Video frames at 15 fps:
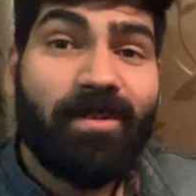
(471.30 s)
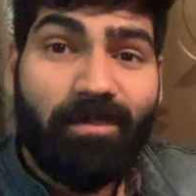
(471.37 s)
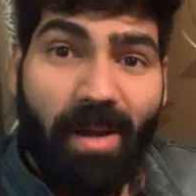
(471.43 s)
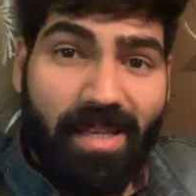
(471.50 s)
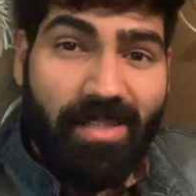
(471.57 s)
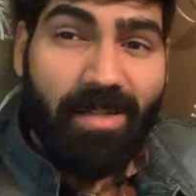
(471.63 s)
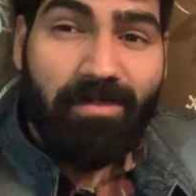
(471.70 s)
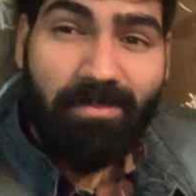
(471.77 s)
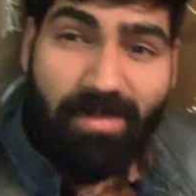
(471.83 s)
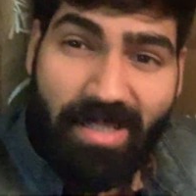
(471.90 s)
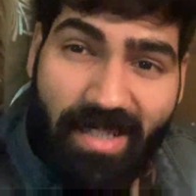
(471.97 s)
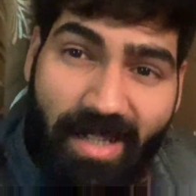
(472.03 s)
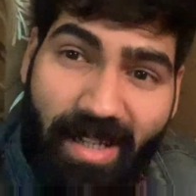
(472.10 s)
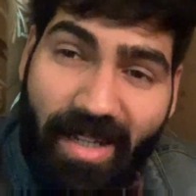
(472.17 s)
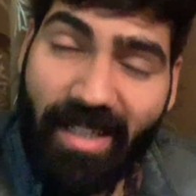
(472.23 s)
भाई साहब
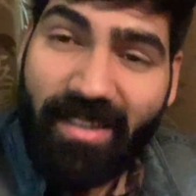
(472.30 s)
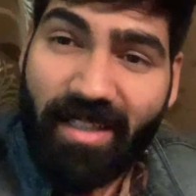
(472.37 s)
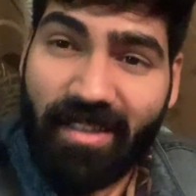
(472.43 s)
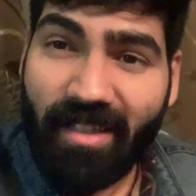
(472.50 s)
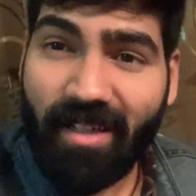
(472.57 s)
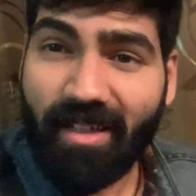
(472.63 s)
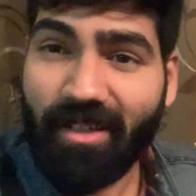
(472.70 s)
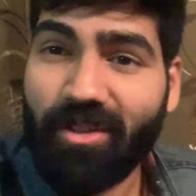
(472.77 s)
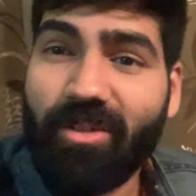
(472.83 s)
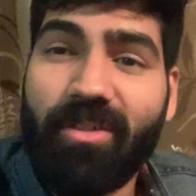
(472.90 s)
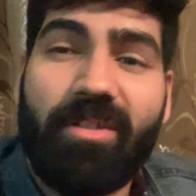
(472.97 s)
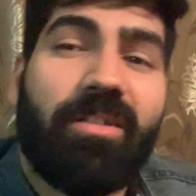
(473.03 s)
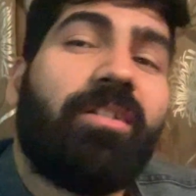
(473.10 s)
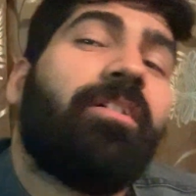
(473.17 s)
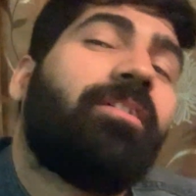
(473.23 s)
मजा आ गया दादी के घर तो
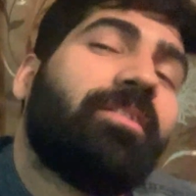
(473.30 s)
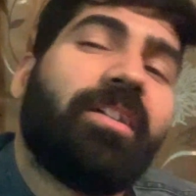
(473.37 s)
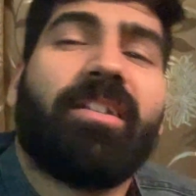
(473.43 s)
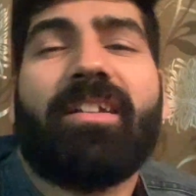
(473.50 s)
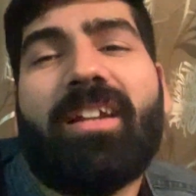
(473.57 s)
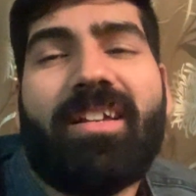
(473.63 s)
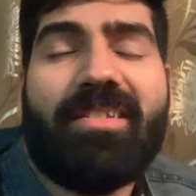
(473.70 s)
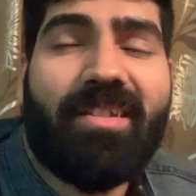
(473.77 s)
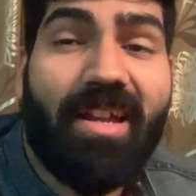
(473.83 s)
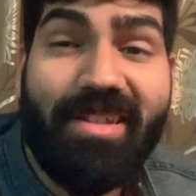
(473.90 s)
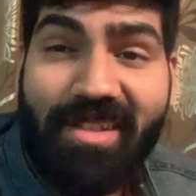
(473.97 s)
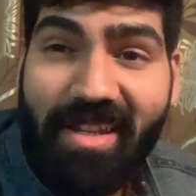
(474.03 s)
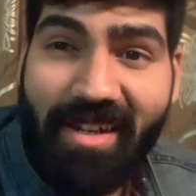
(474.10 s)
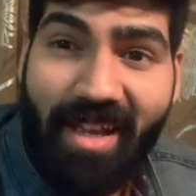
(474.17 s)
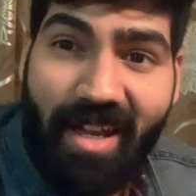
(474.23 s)
इतना सही
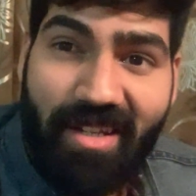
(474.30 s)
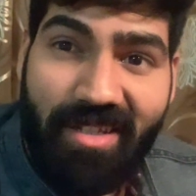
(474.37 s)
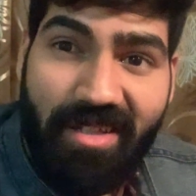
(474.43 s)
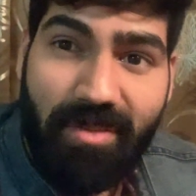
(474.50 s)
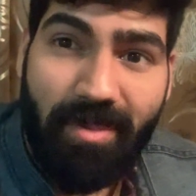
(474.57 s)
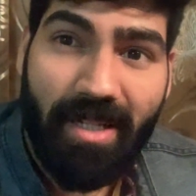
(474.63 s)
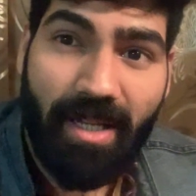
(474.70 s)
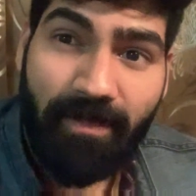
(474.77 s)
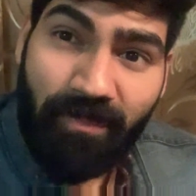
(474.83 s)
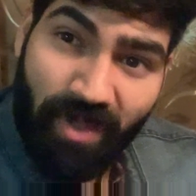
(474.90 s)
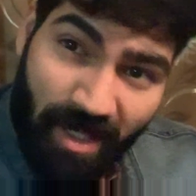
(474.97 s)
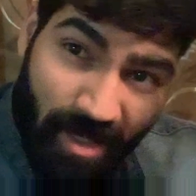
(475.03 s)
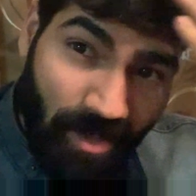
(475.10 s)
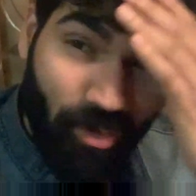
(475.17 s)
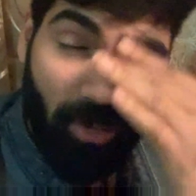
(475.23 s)
सही रिएक्शंस मिला है
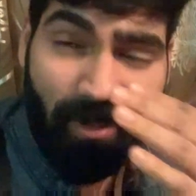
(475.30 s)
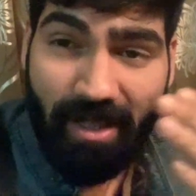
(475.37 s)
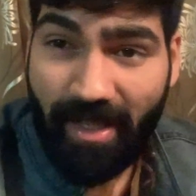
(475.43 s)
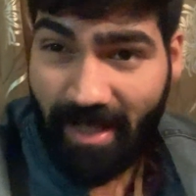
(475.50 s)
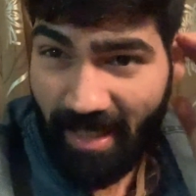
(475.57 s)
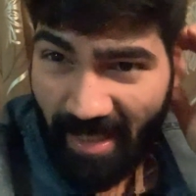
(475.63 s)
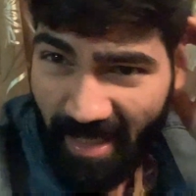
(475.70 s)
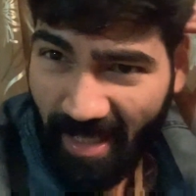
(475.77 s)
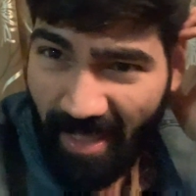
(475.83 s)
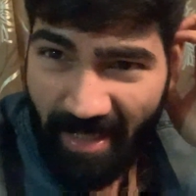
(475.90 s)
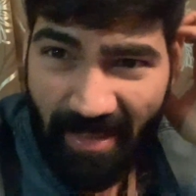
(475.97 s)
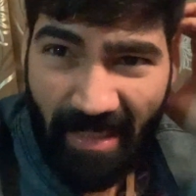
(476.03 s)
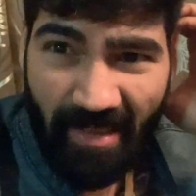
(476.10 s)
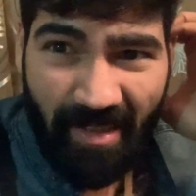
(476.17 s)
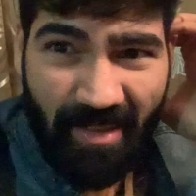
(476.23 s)
तो अभी घर आ गया
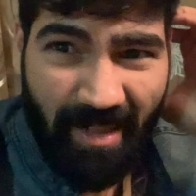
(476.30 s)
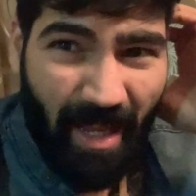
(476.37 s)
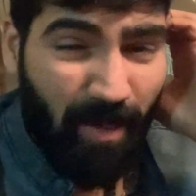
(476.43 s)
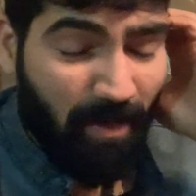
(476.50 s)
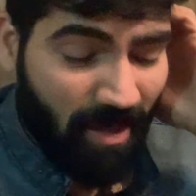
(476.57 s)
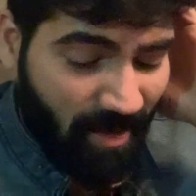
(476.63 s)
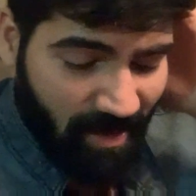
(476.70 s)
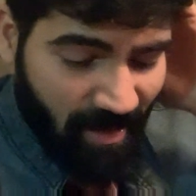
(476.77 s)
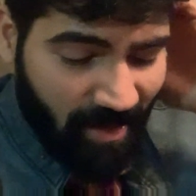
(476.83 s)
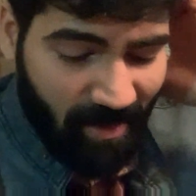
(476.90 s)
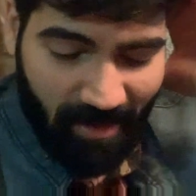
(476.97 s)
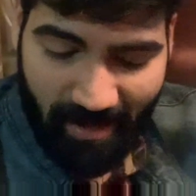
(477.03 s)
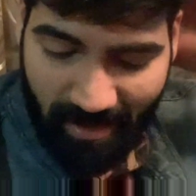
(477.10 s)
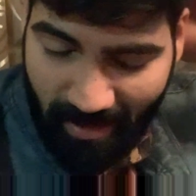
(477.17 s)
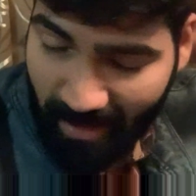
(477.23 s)
डिनर टाइम है डिनर
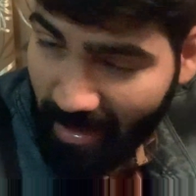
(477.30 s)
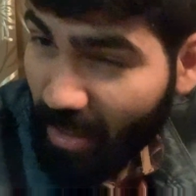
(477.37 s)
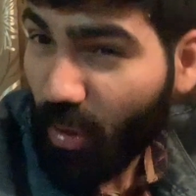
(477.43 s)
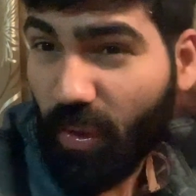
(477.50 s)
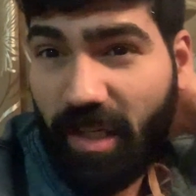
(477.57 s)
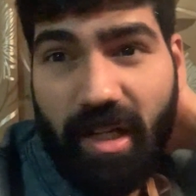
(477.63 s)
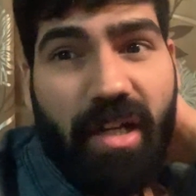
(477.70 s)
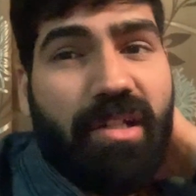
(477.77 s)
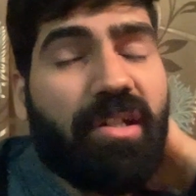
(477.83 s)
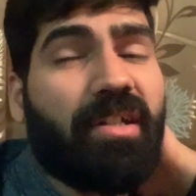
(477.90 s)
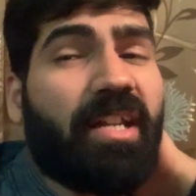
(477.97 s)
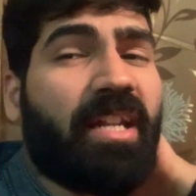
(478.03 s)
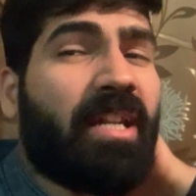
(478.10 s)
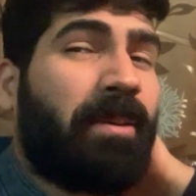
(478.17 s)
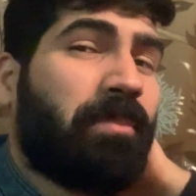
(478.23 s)
करते हैं और आज
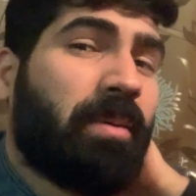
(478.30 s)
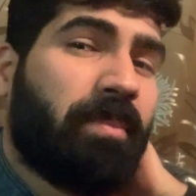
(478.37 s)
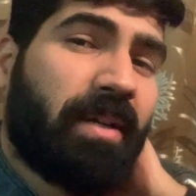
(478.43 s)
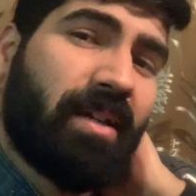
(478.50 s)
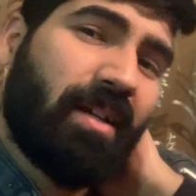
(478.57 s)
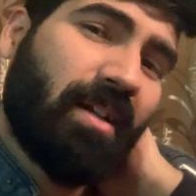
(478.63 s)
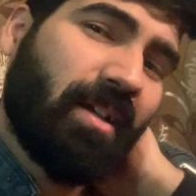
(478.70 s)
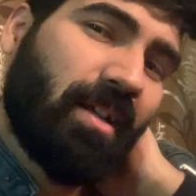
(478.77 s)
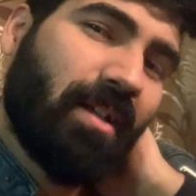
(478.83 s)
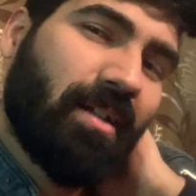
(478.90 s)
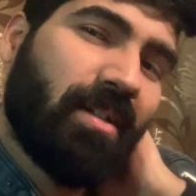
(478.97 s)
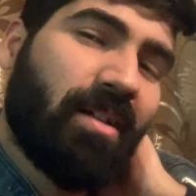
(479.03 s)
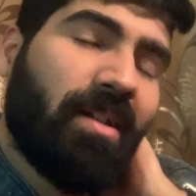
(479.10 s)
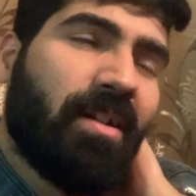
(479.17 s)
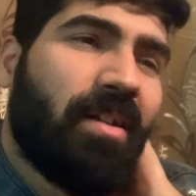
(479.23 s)
डिनर में बना है
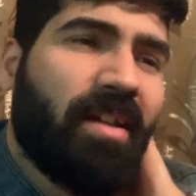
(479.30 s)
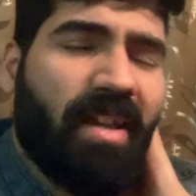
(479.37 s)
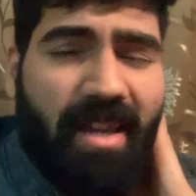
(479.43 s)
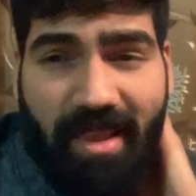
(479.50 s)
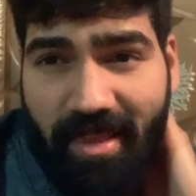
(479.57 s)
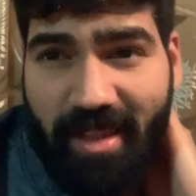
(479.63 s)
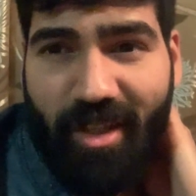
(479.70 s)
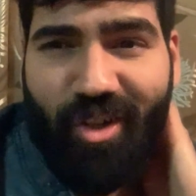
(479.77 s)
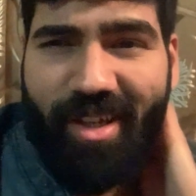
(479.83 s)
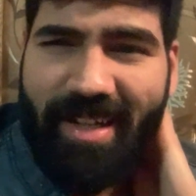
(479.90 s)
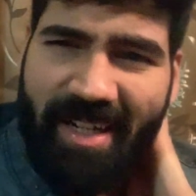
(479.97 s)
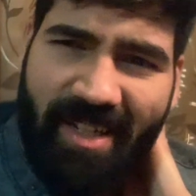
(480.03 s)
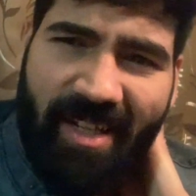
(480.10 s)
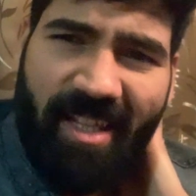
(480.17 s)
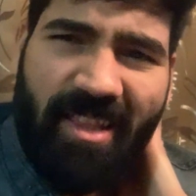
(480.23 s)
हेल्दी और
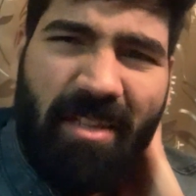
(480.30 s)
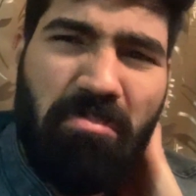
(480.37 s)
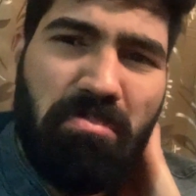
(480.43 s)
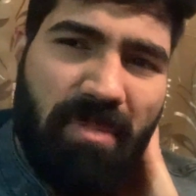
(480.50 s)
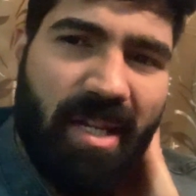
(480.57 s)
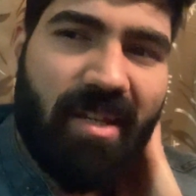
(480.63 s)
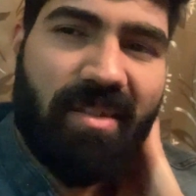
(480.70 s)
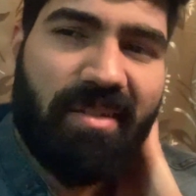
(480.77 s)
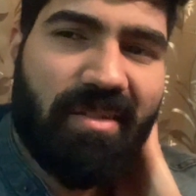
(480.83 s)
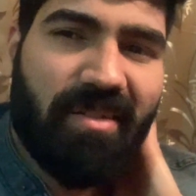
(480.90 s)
अनहेल्दी मिक्स